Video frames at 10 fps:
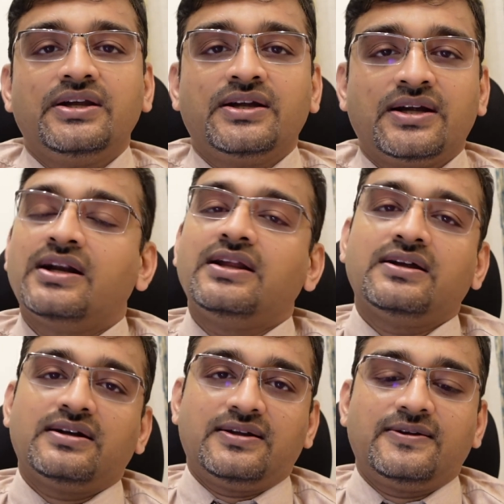करना ही
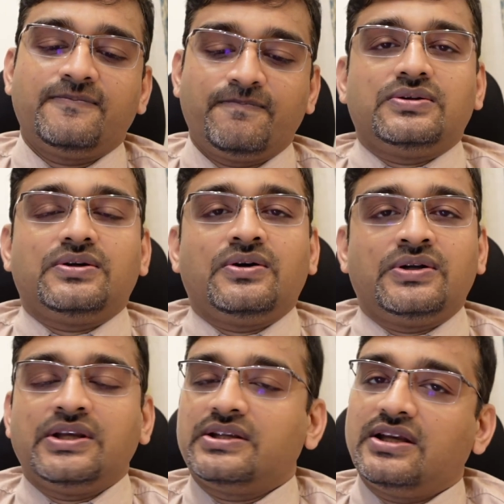करना है और
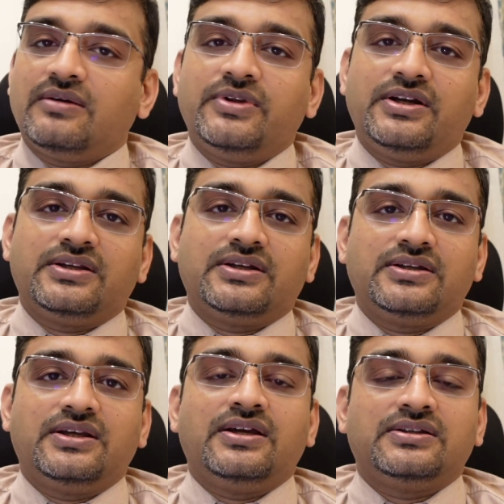जैसे हमने
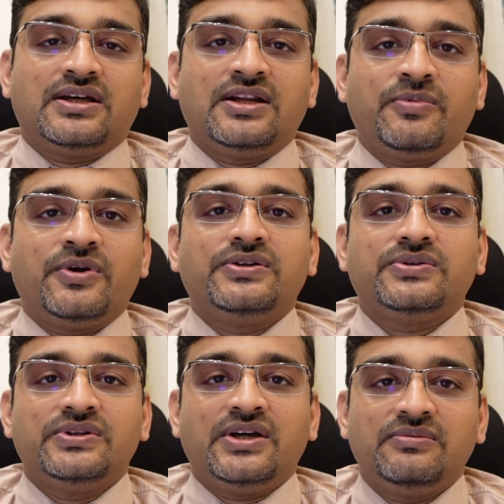डिस्कस किया सारे पॉइंट्स
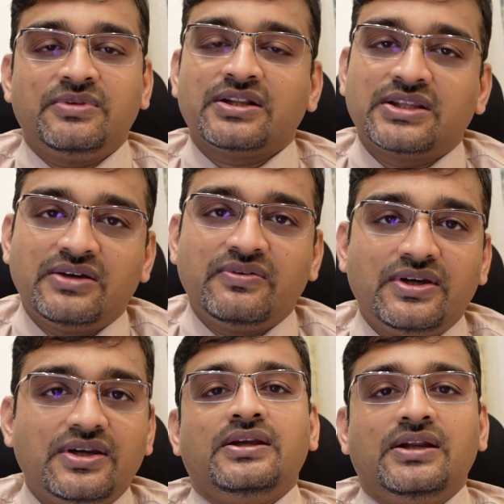को ध्यान में रखते
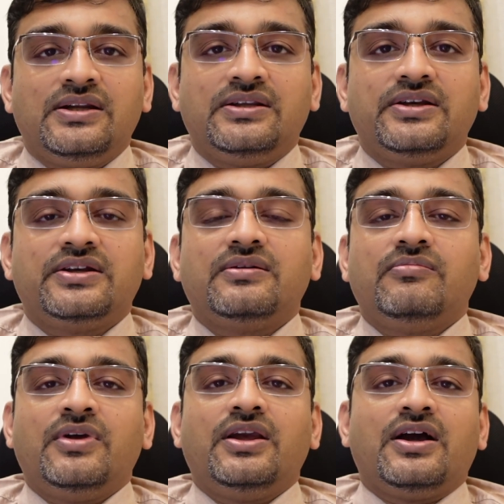हुए ये डिसीशन
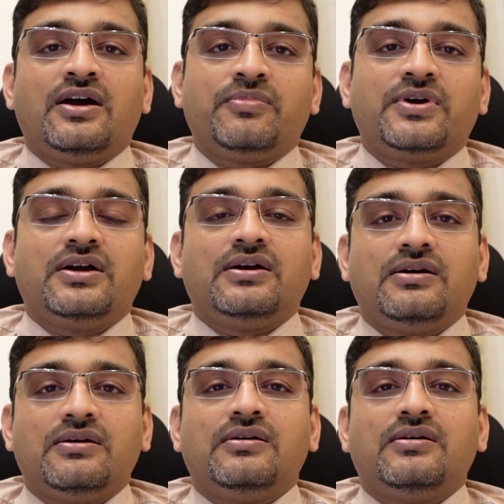में आपका
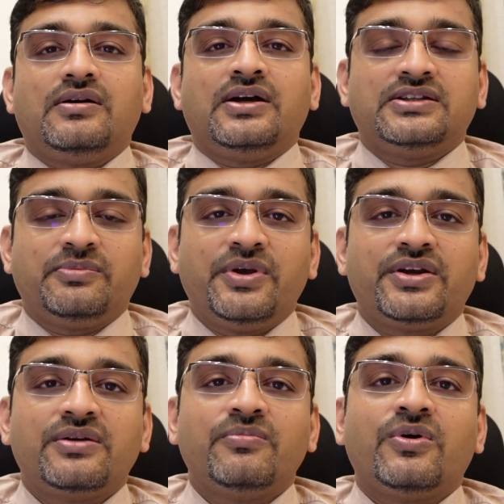एज अ
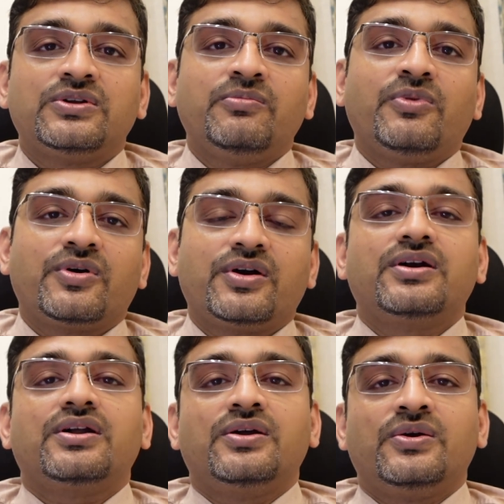पेशेंट बहुत
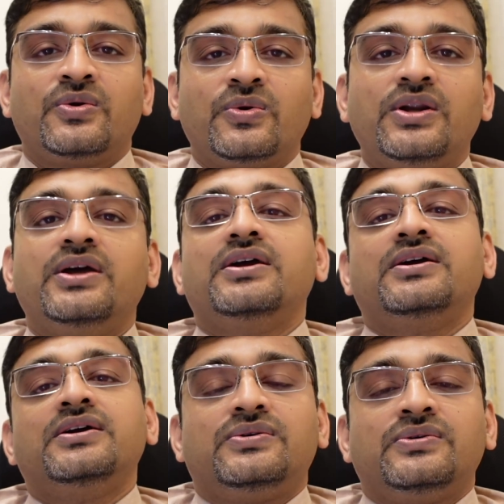इंपॉर्टेंट रोल है
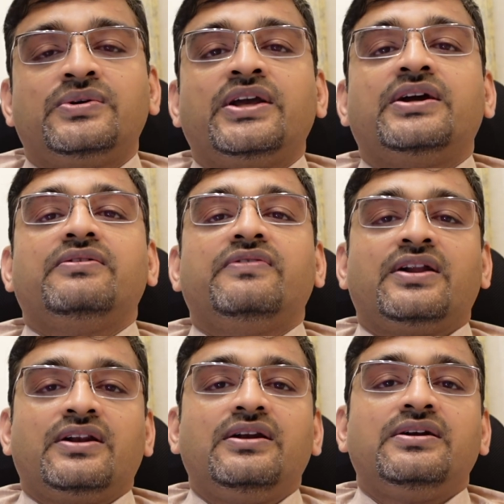टू टेक अ
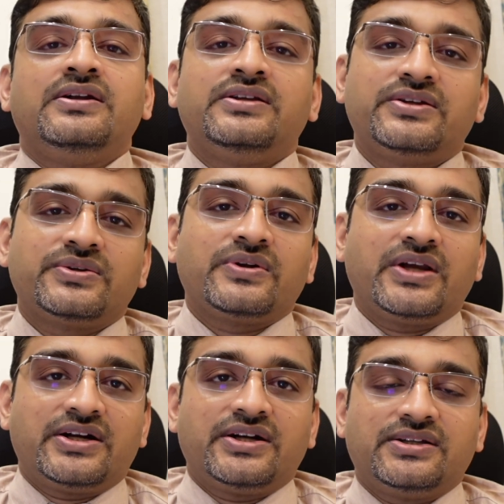फाइनल डिसीजन ऑन
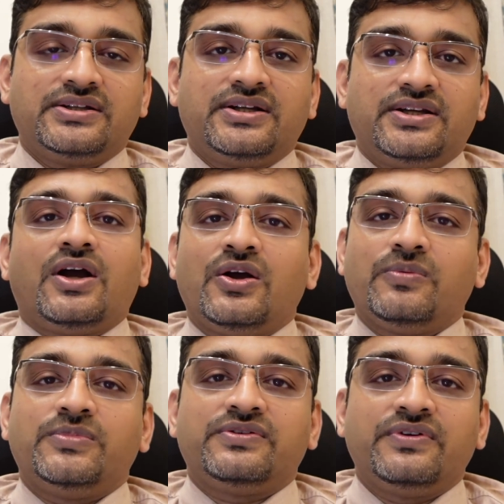कैटरैक सर्जरी आई
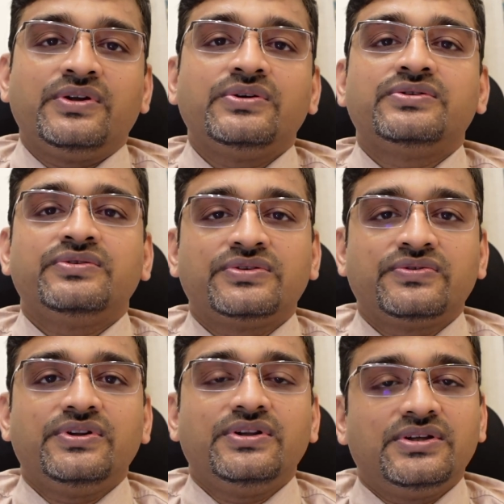होप दिस वीडियो इज
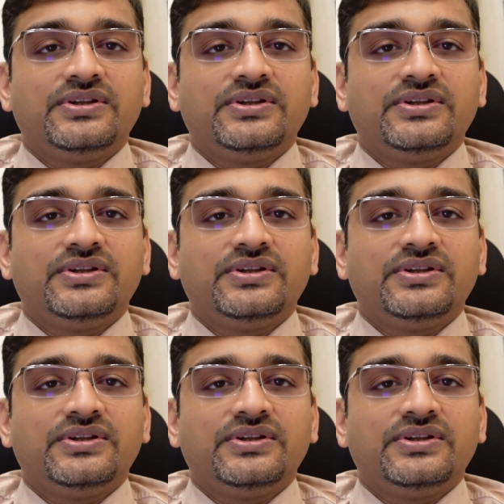यूजफुल